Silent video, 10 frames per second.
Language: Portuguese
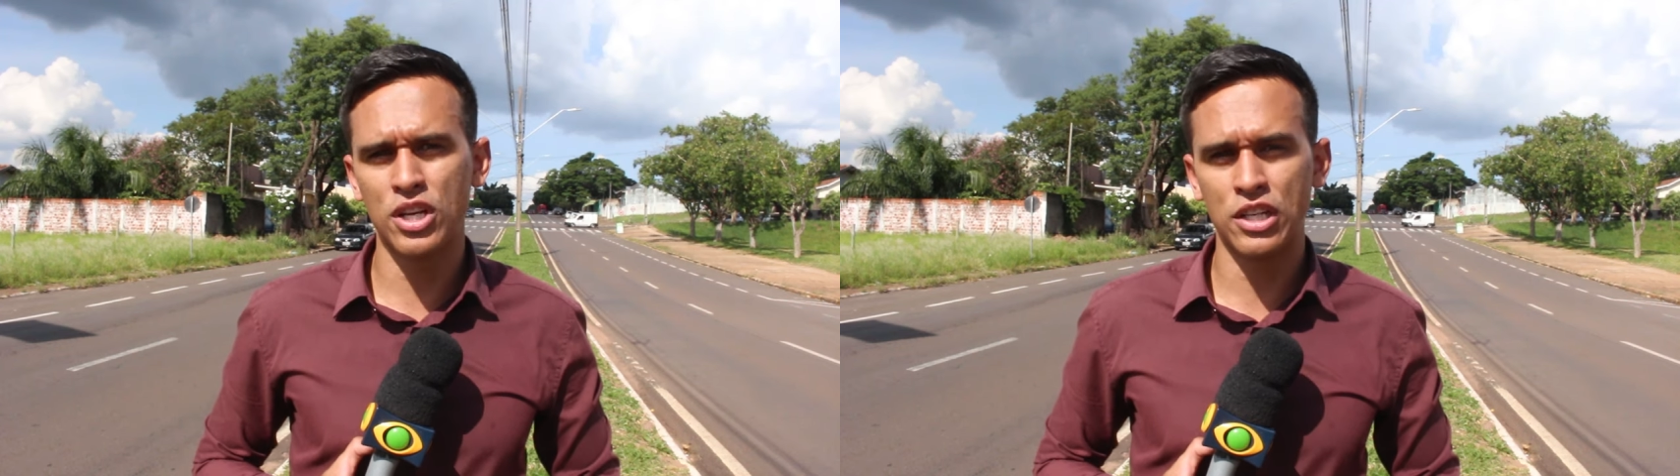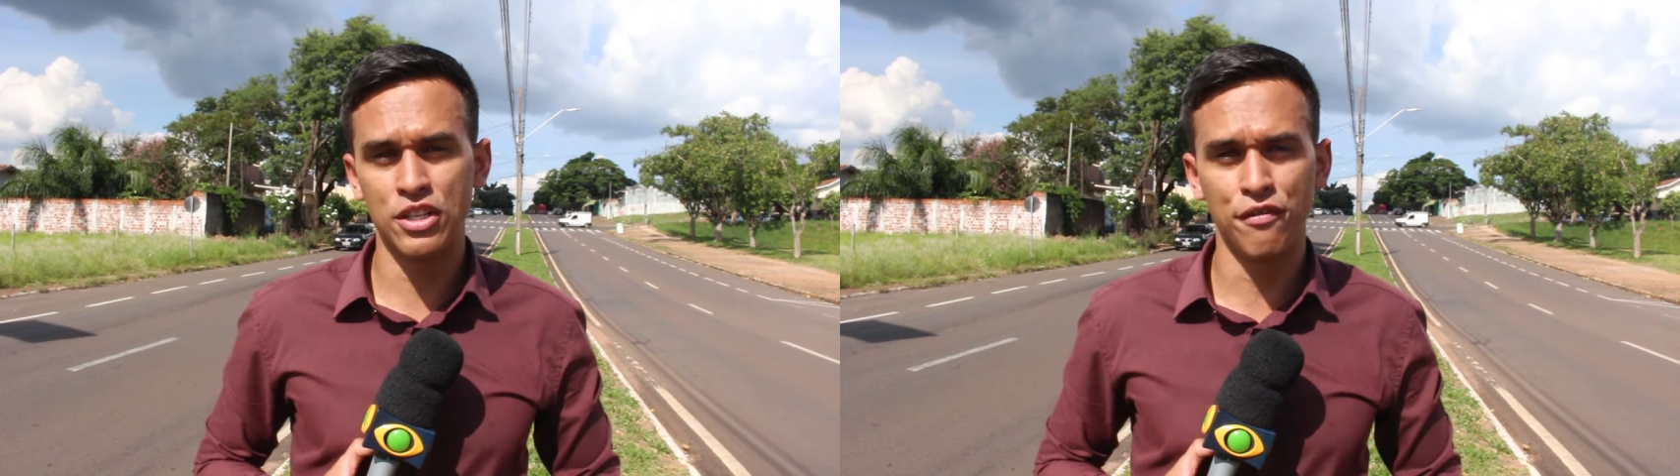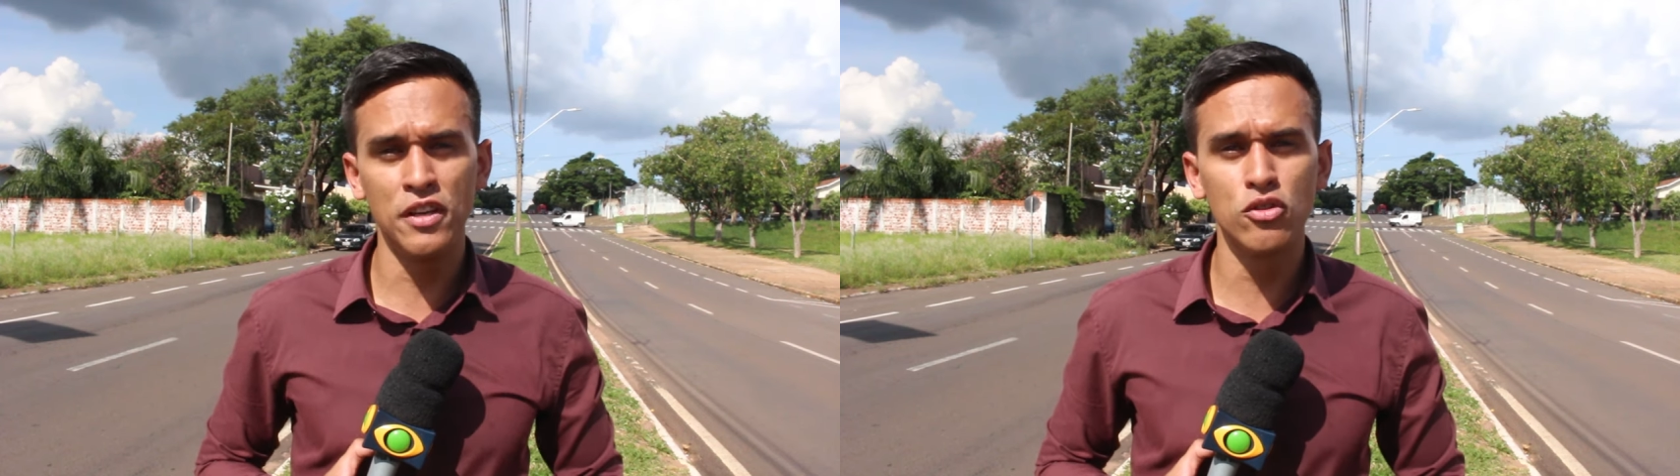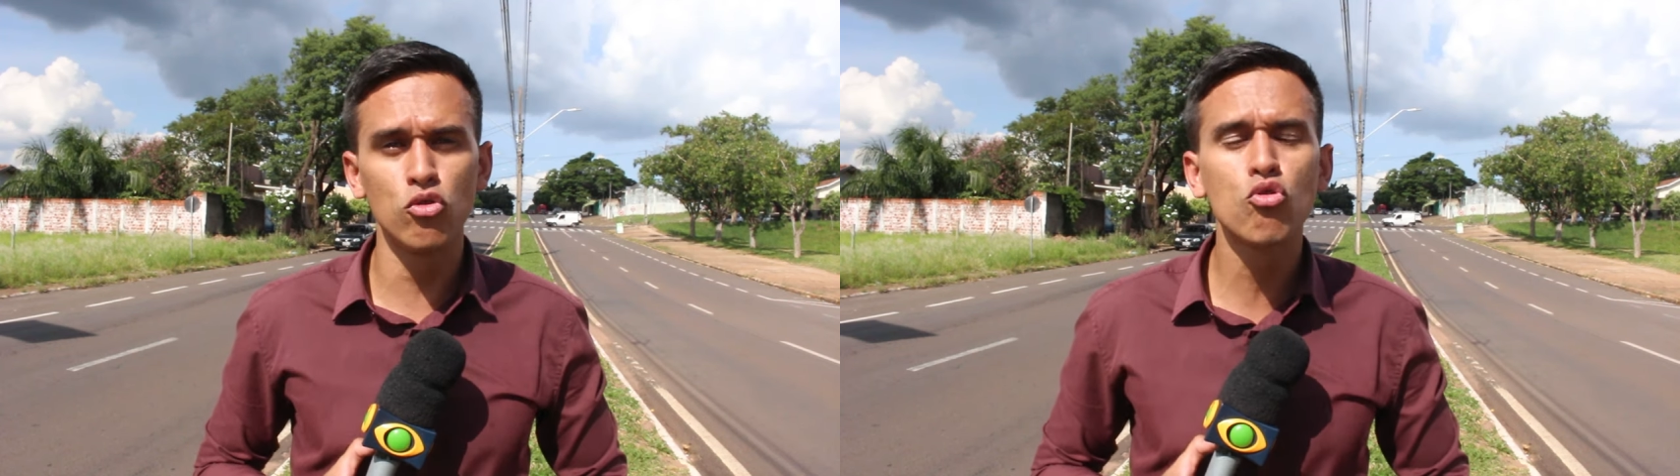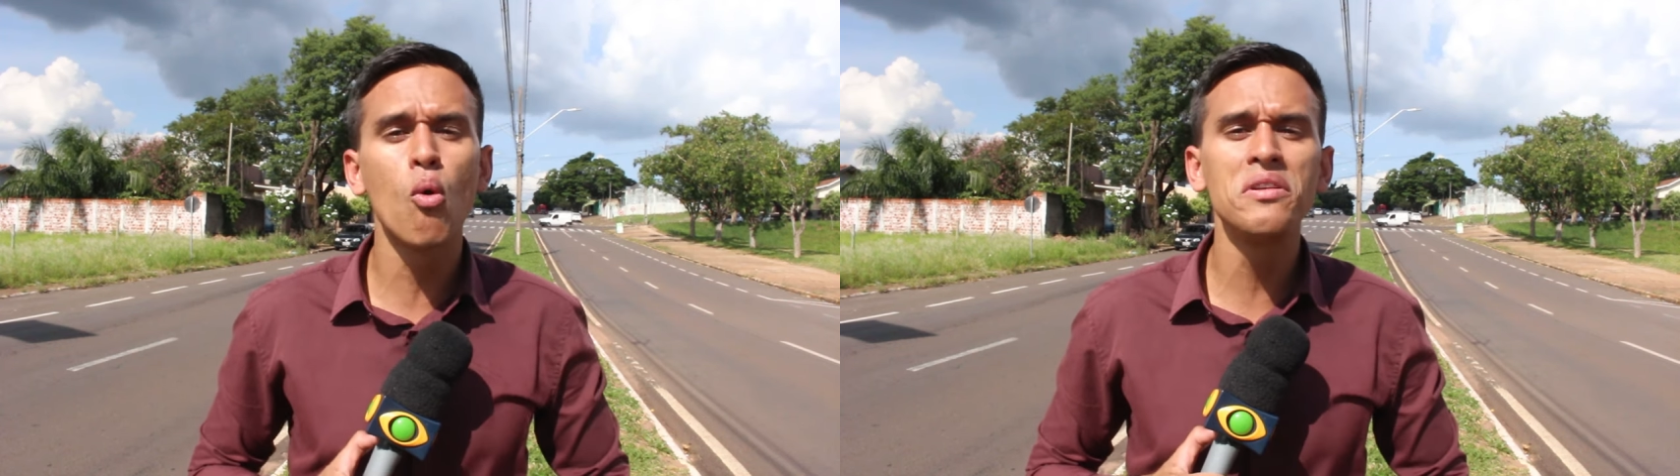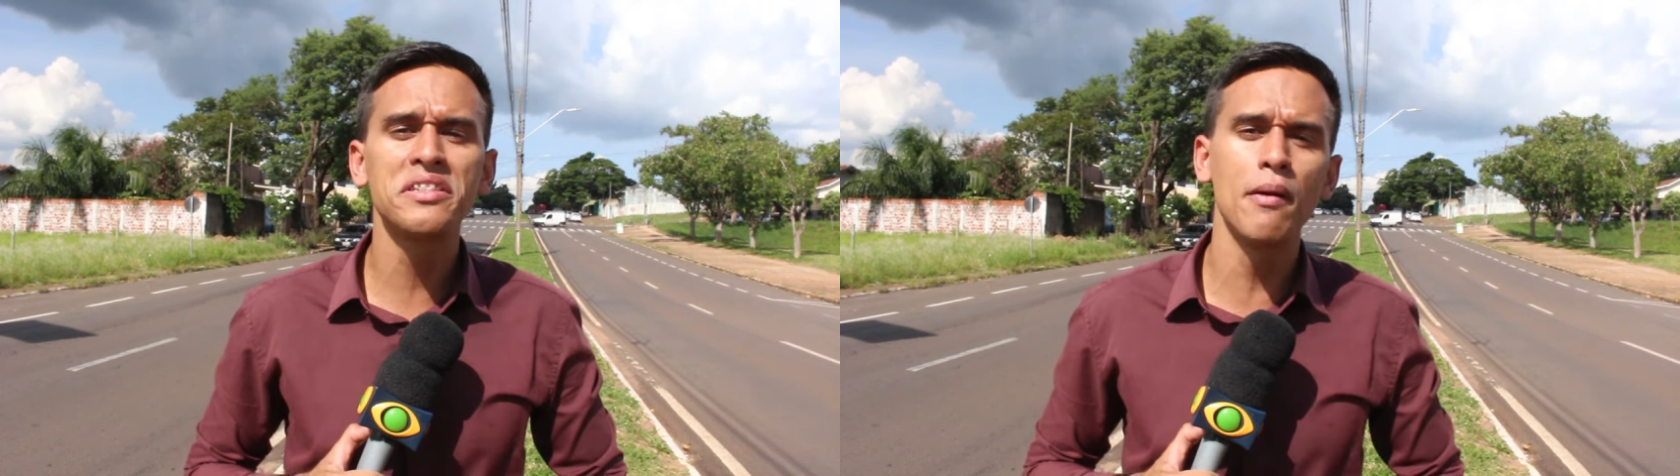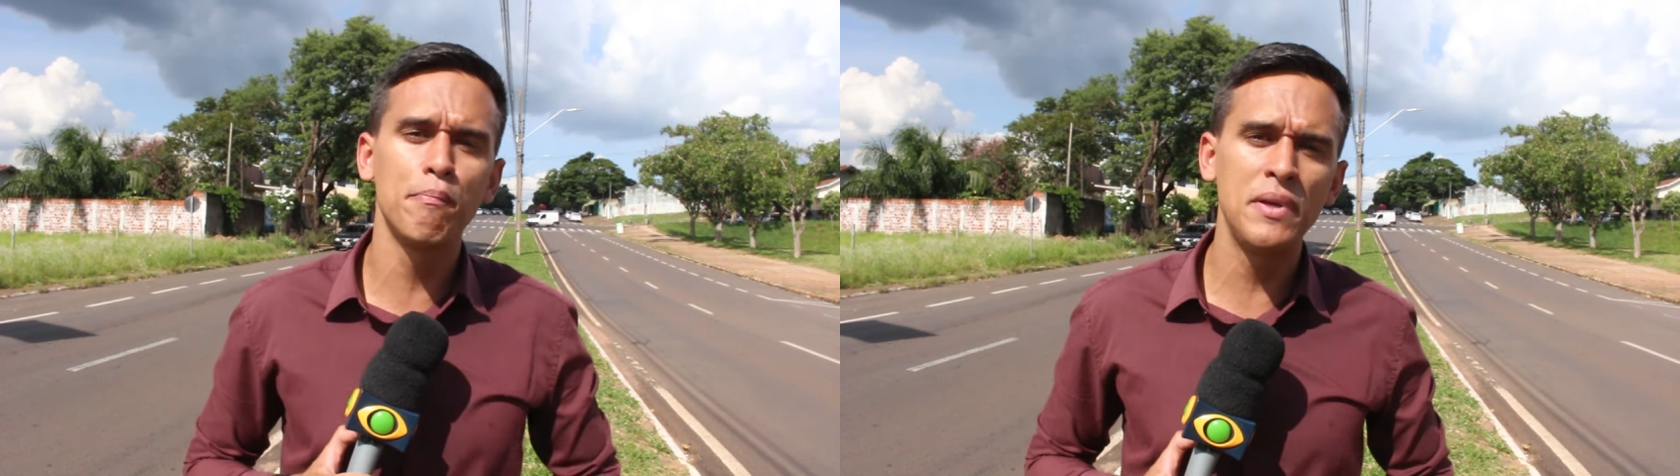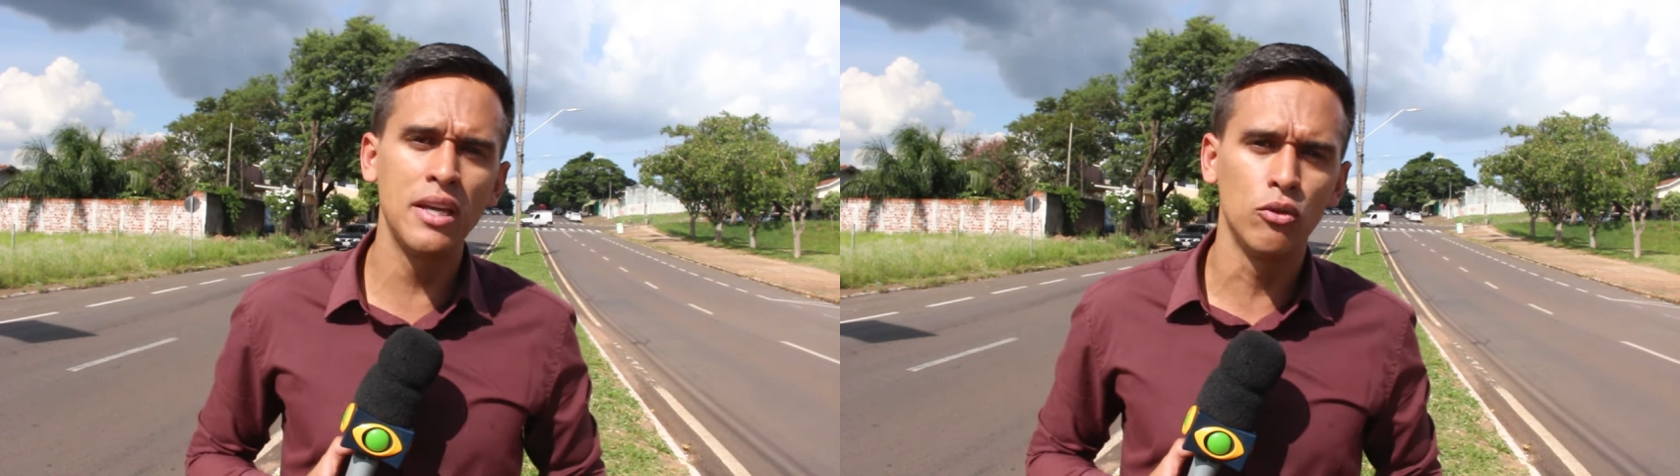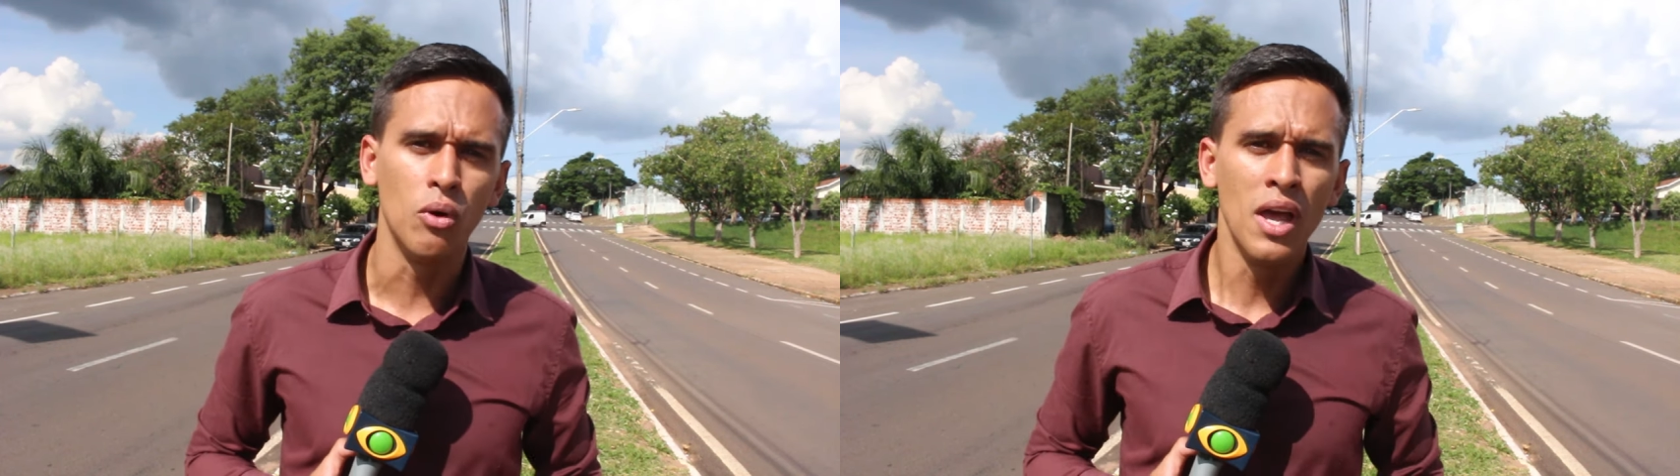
artifícios com estampido,